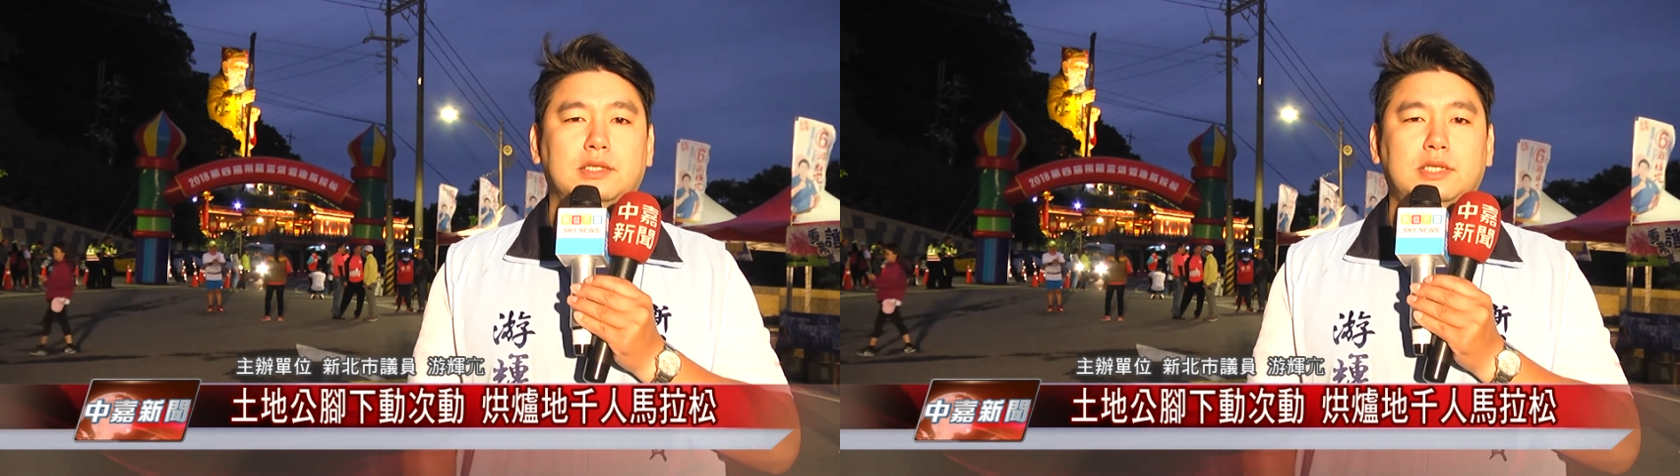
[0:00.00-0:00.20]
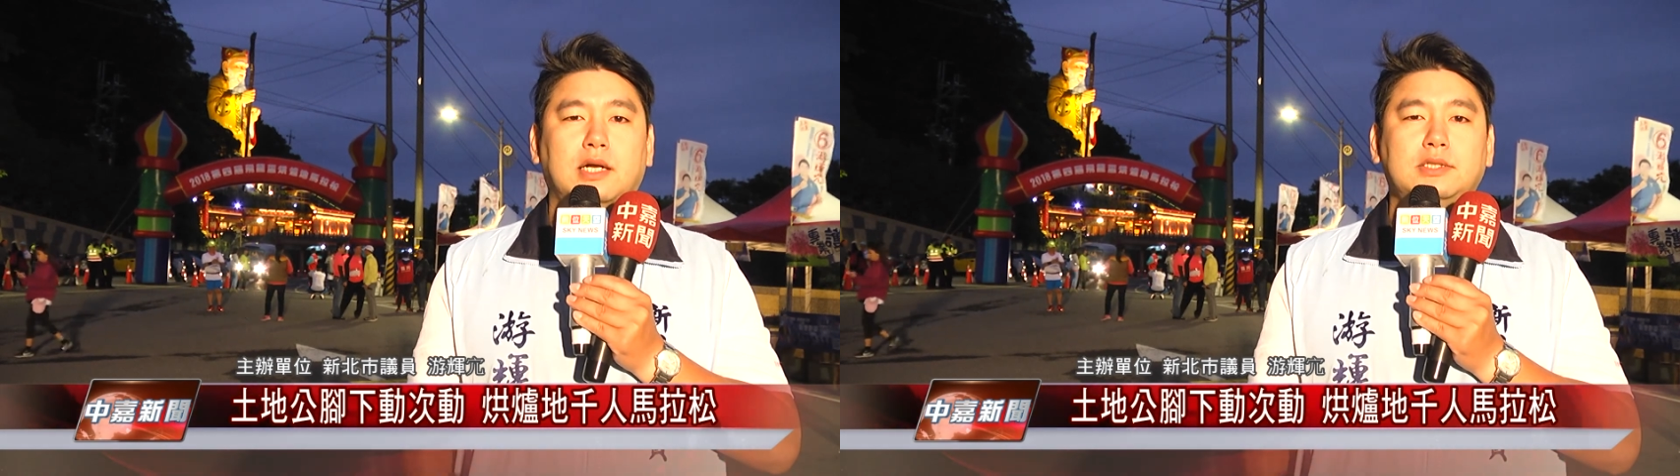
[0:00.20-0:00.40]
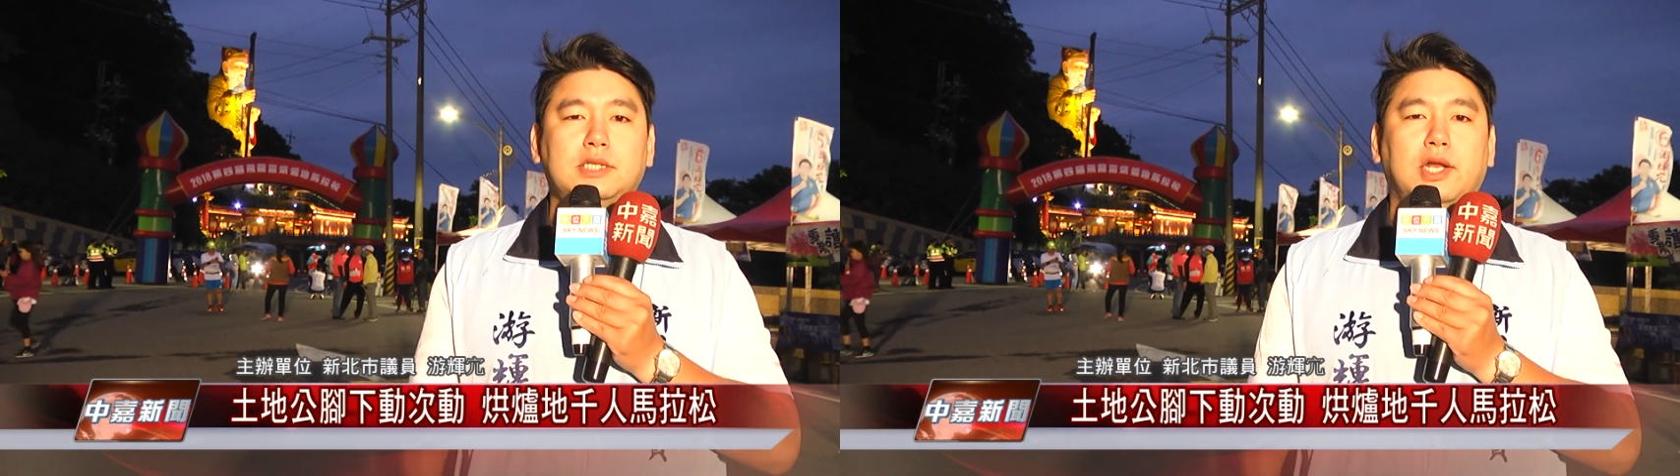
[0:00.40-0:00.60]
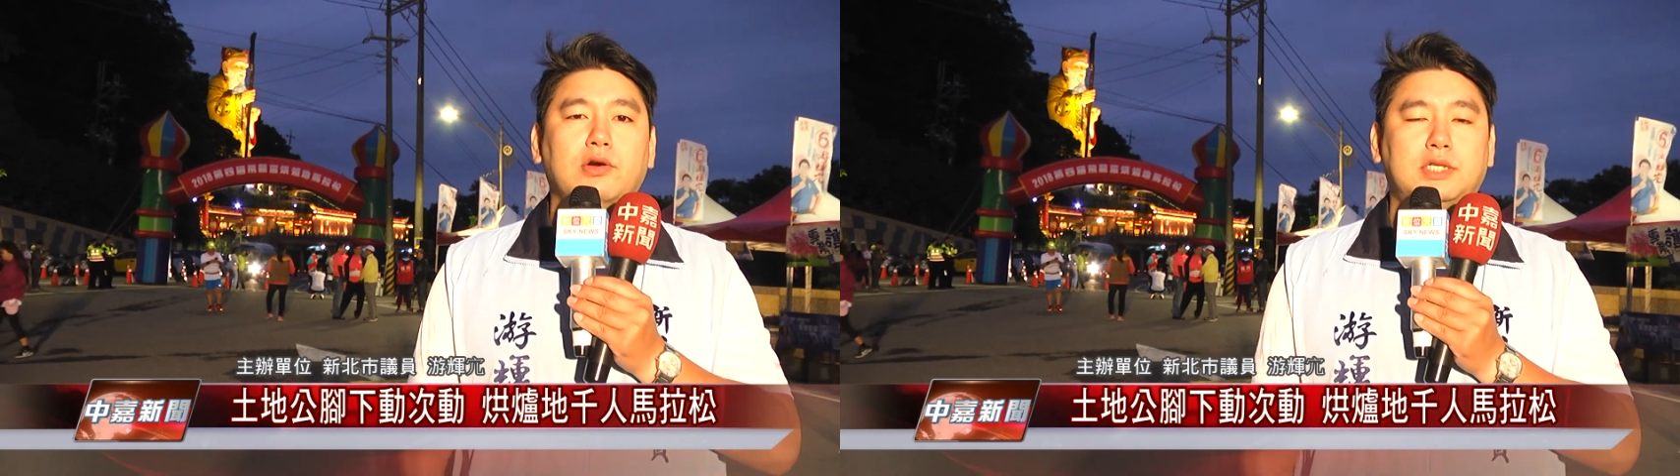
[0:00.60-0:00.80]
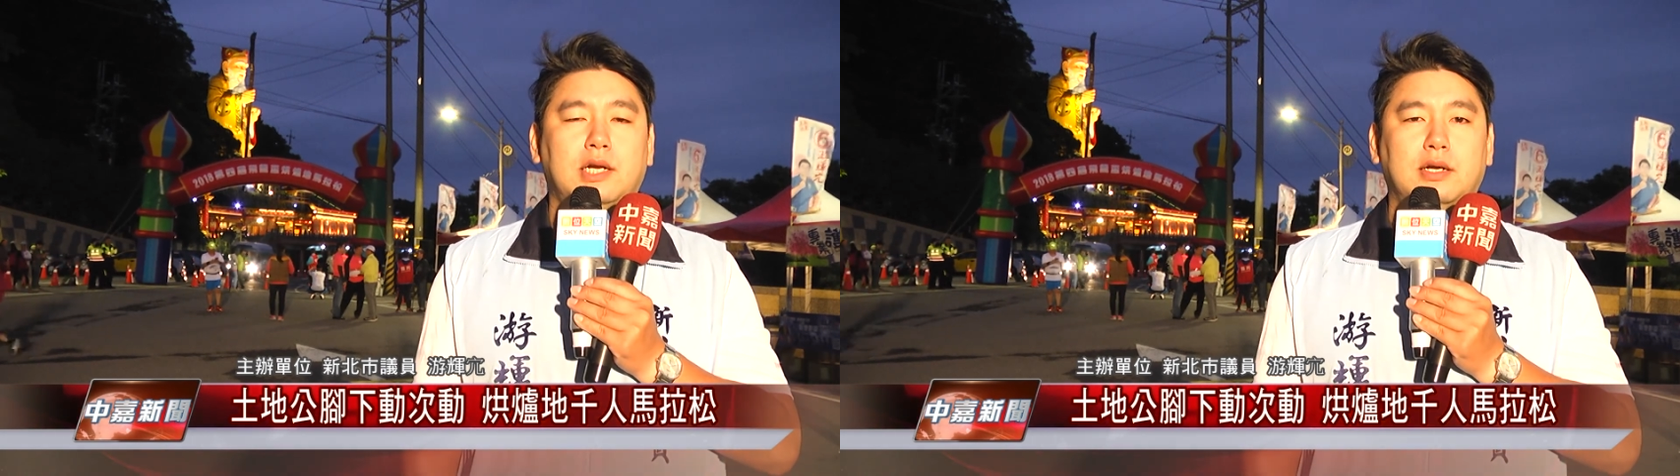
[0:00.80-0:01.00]
的将近
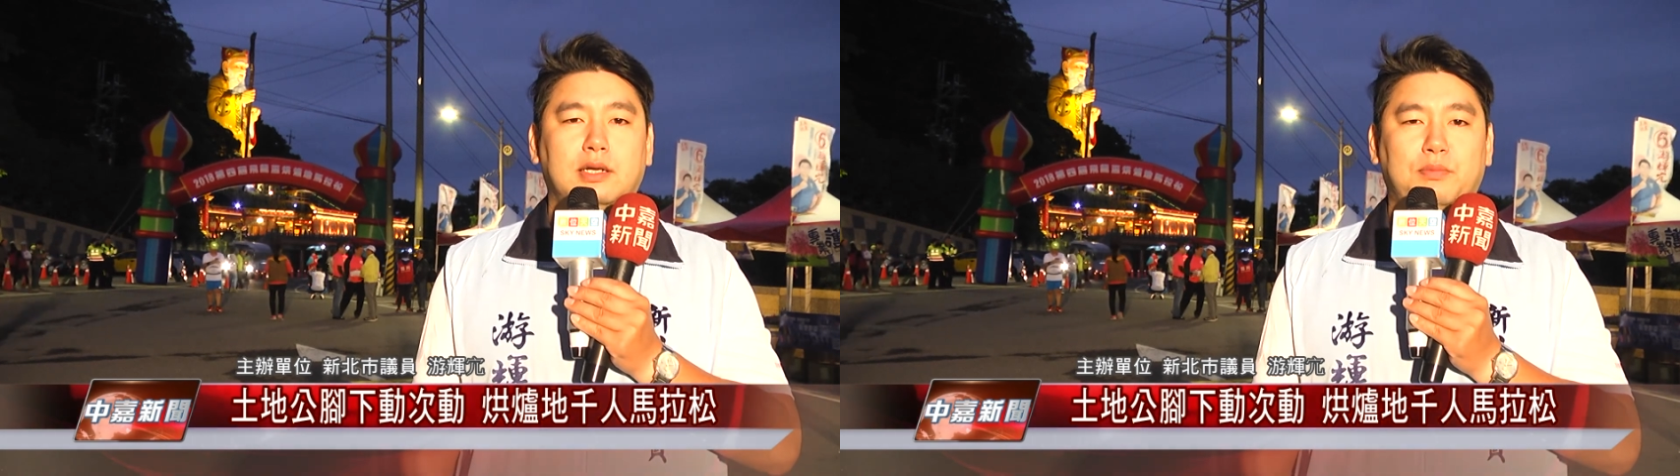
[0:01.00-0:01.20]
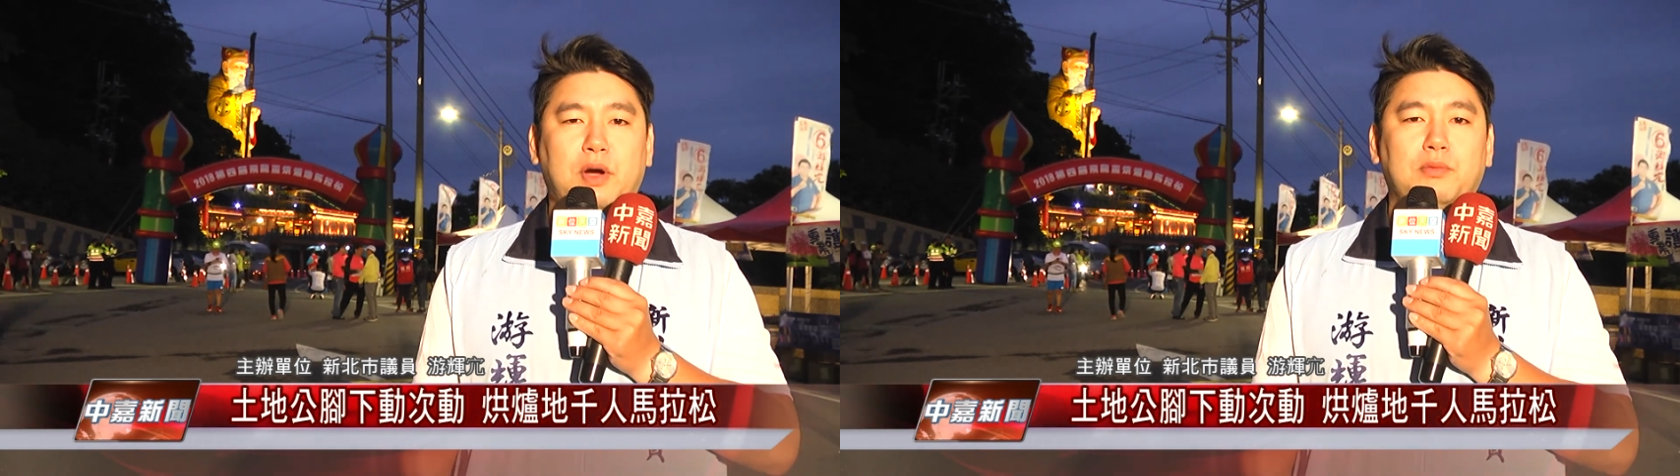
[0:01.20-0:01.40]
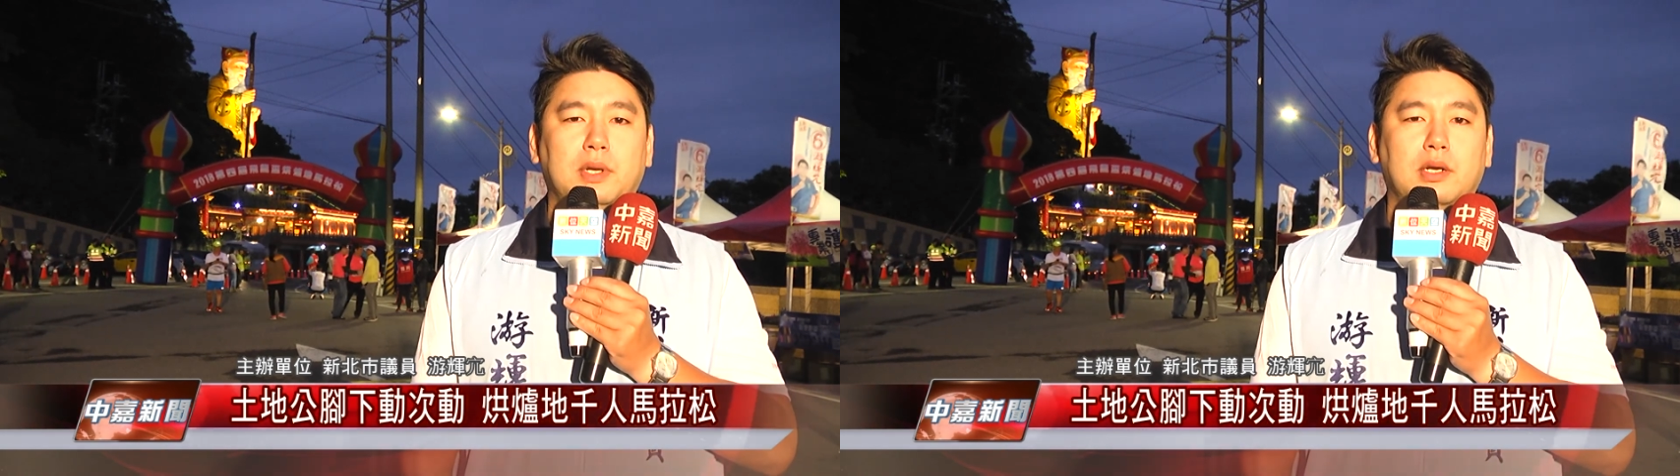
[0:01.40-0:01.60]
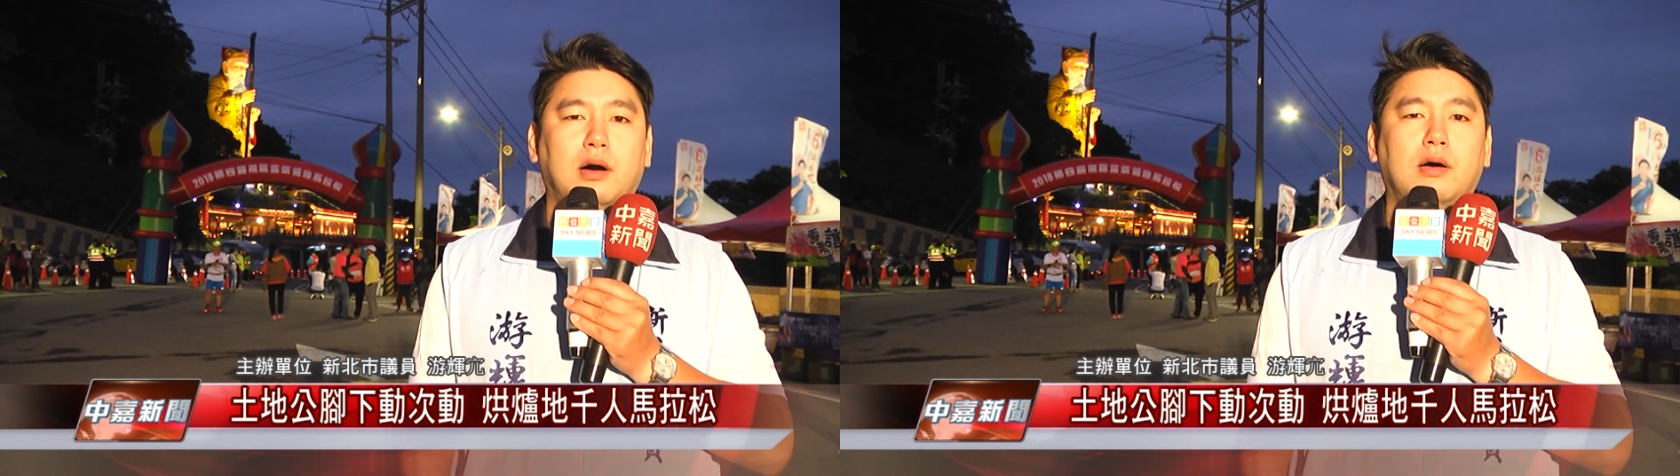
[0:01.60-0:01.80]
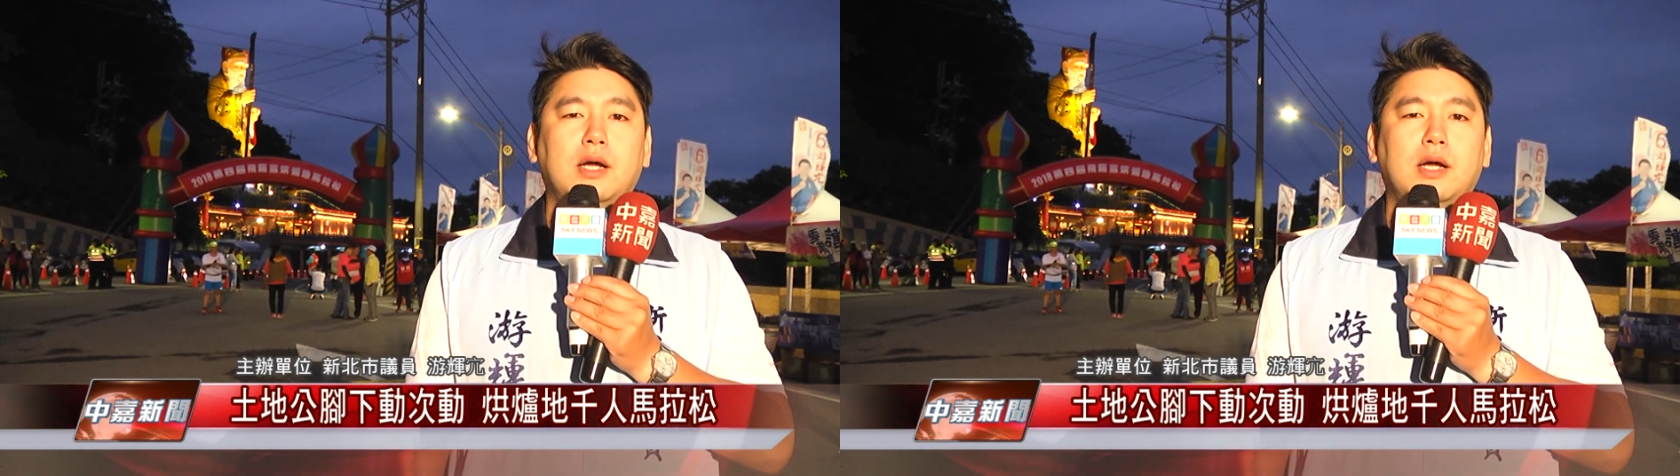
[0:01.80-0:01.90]
六千人的报名哈，